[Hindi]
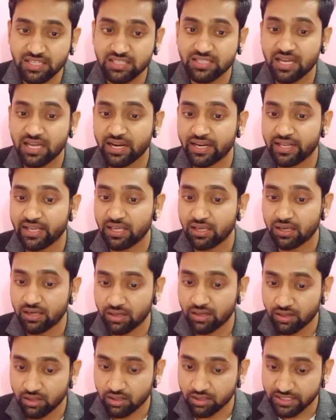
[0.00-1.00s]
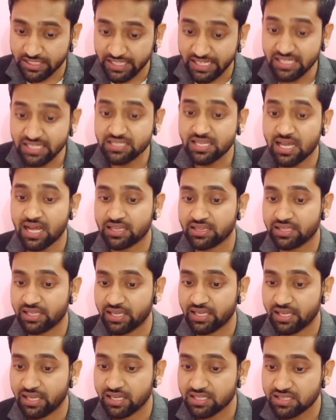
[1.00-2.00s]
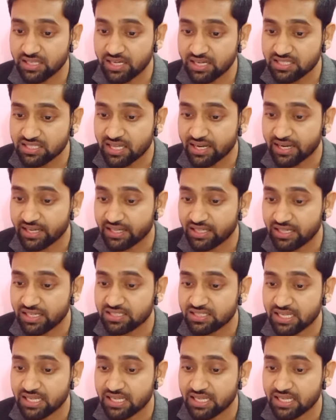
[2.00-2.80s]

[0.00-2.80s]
सारे क्लिक्स आते हैं इतने सारे क्लिक्स